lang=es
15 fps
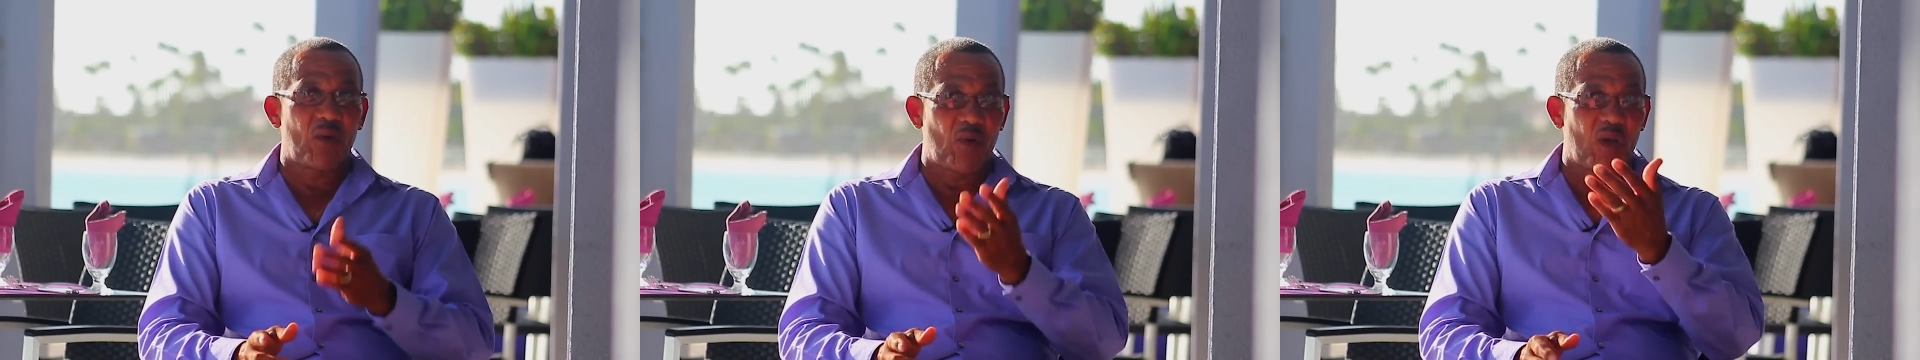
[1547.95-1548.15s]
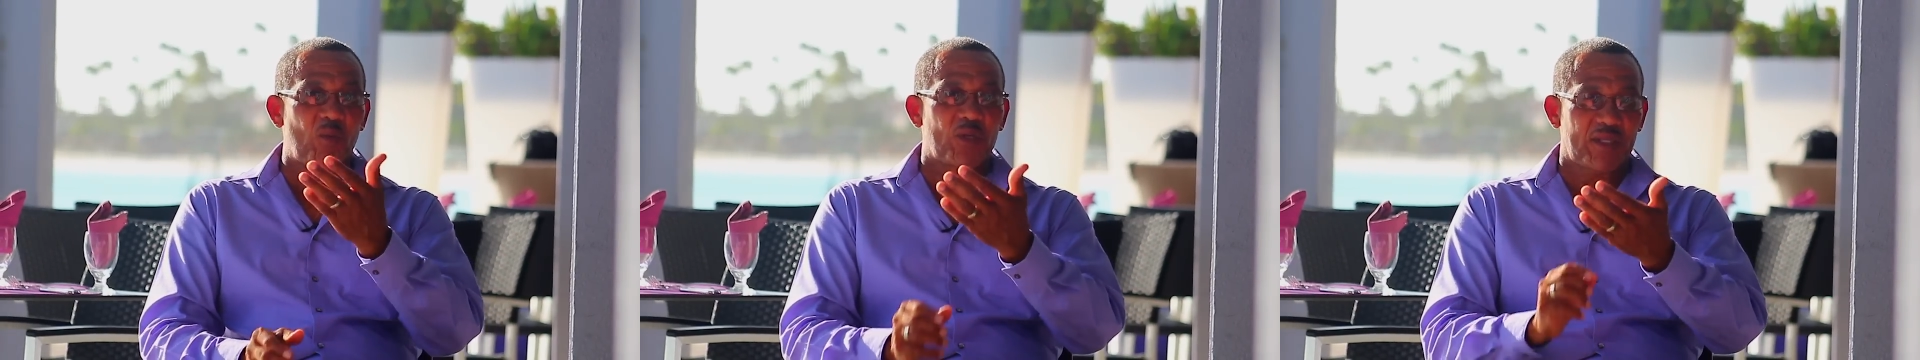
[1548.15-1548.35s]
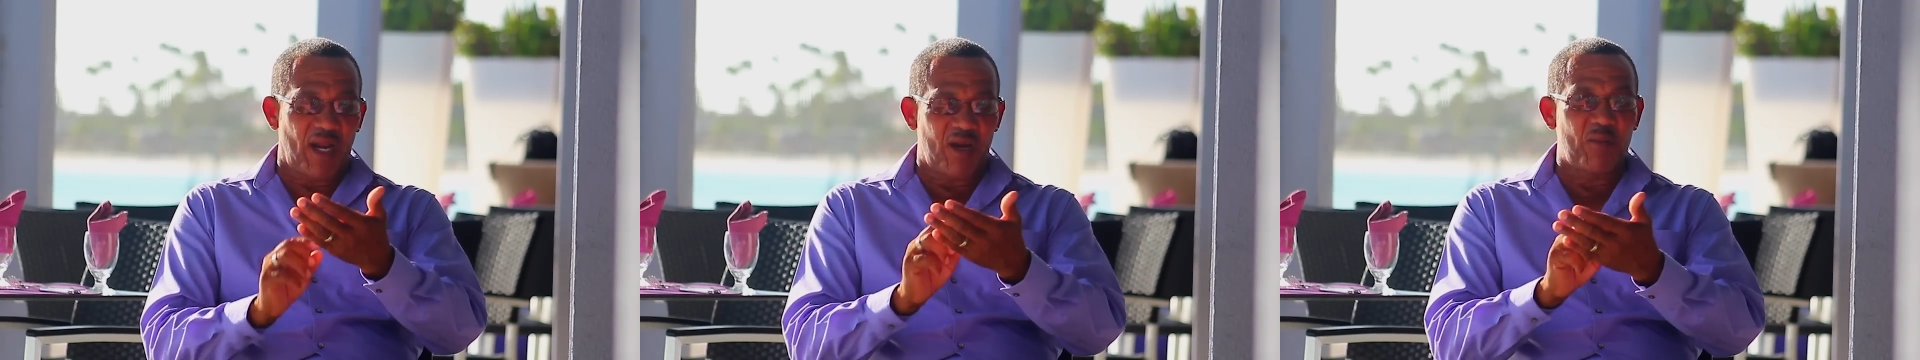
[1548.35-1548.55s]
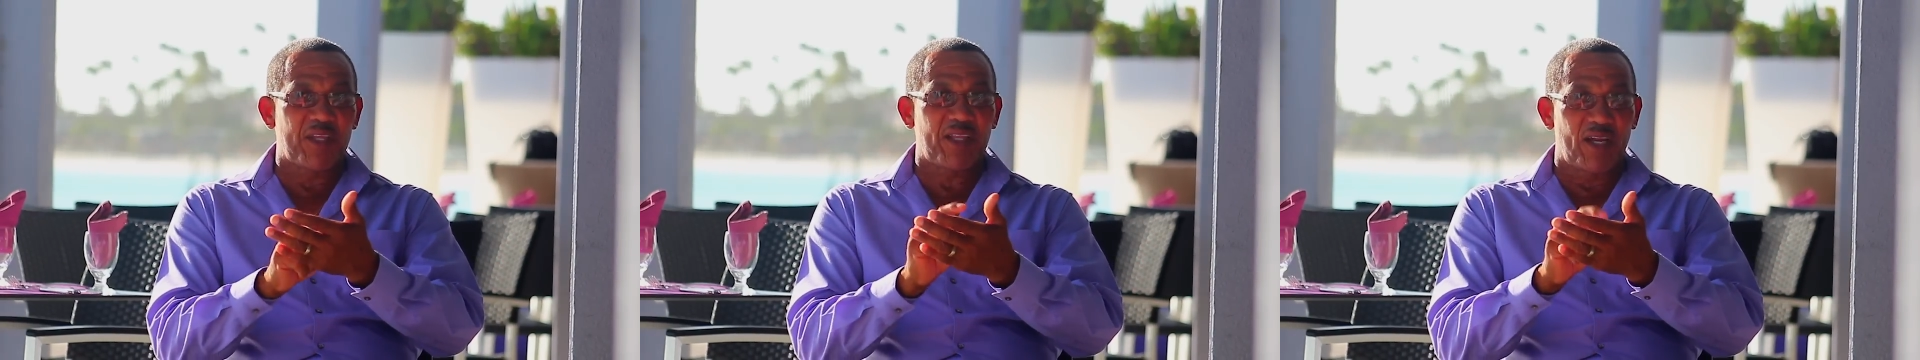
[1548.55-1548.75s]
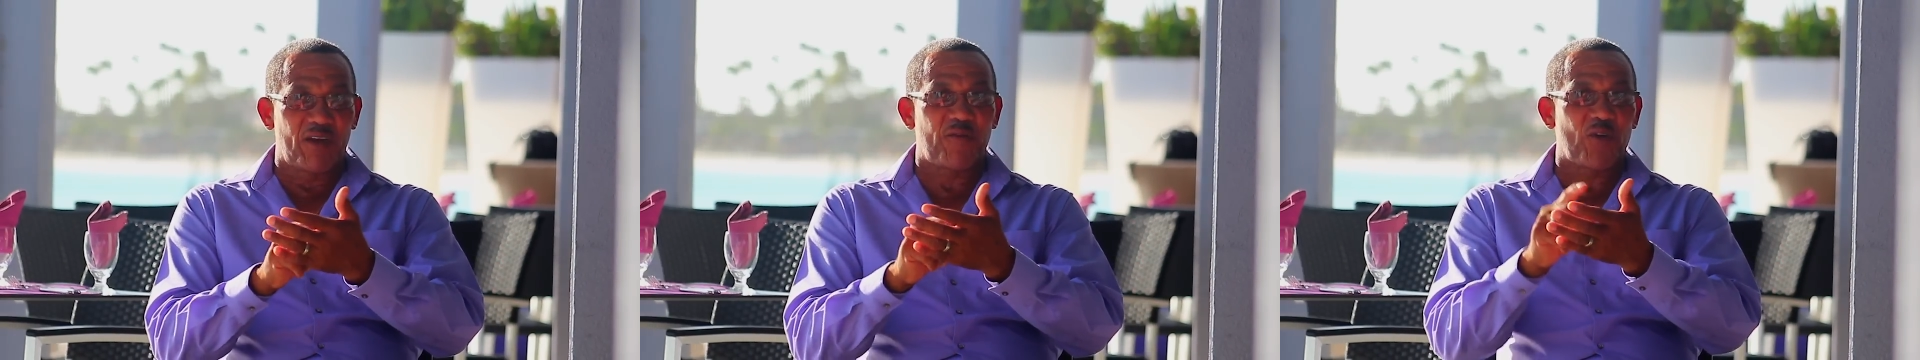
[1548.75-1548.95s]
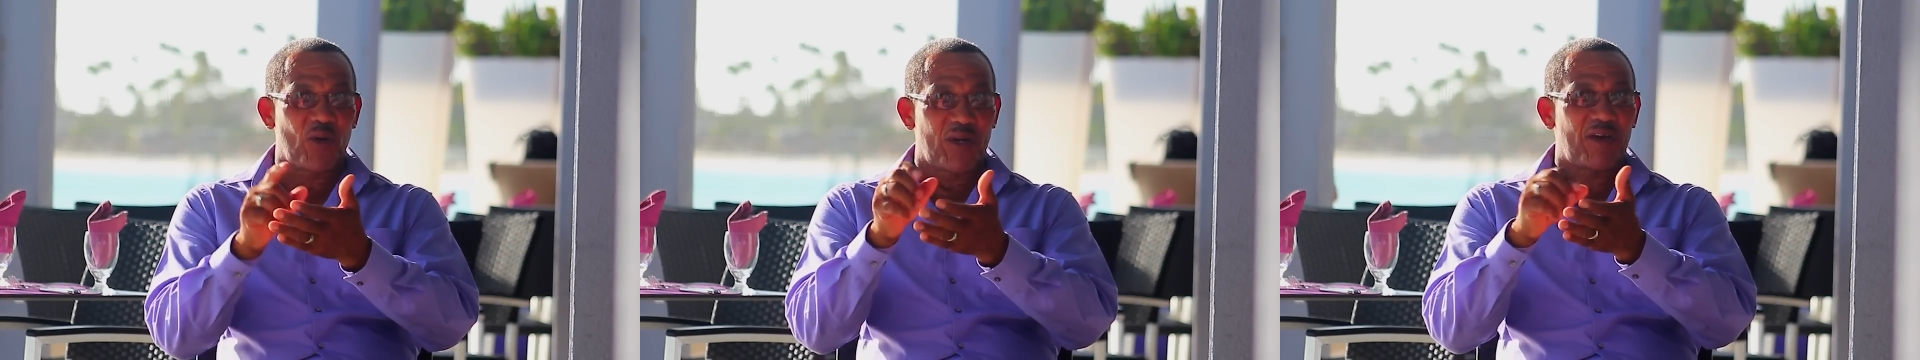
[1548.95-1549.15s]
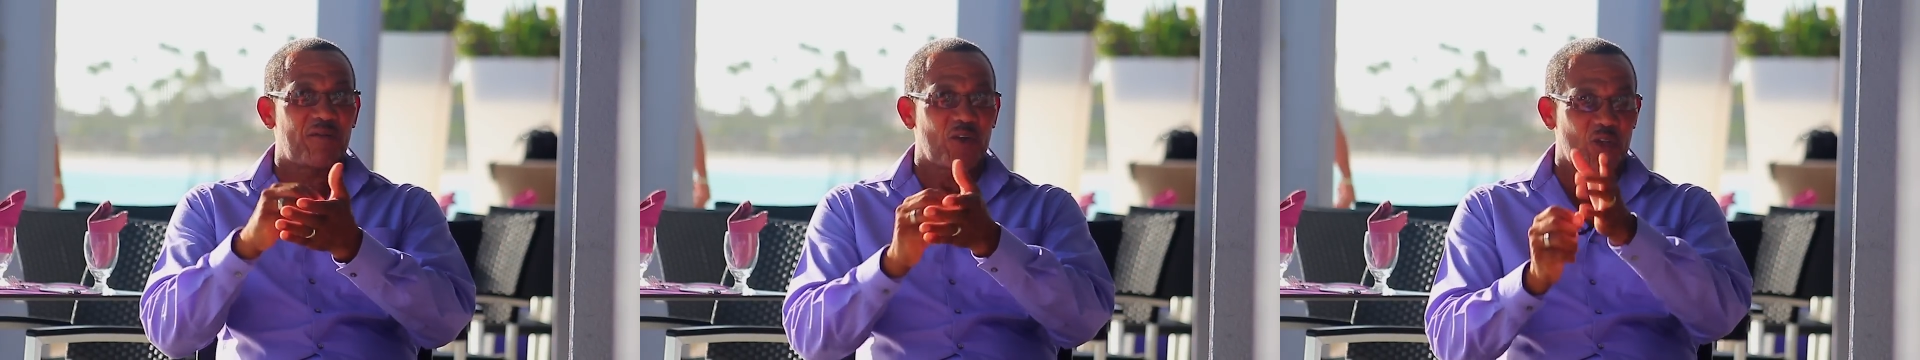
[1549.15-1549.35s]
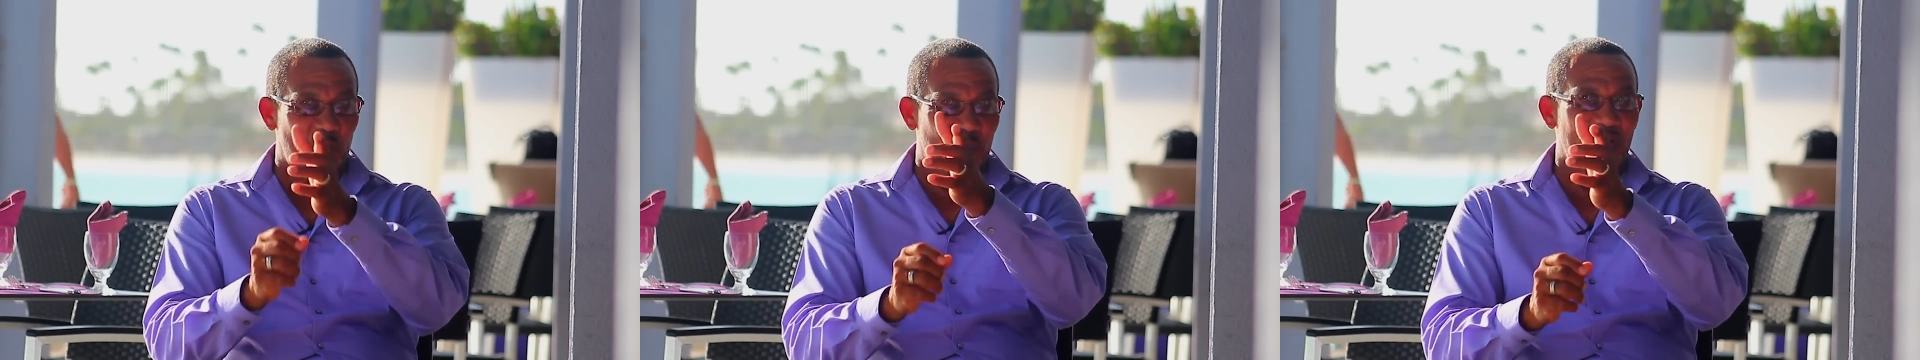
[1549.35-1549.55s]
lo voy a mostrar en mi teléfono la
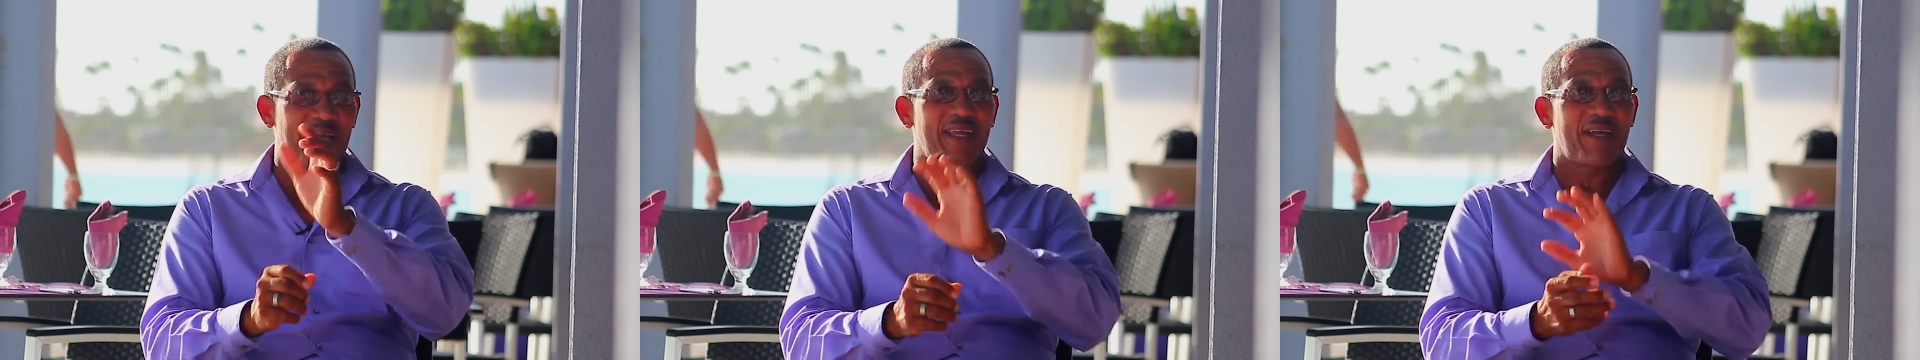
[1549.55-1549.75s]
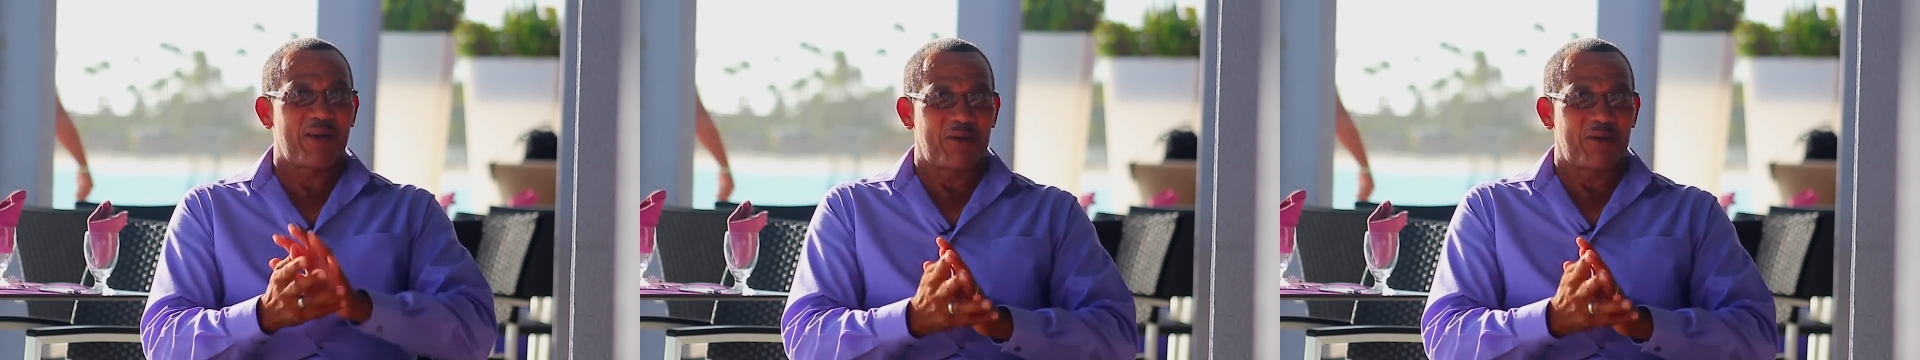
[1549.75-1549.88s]
foto para que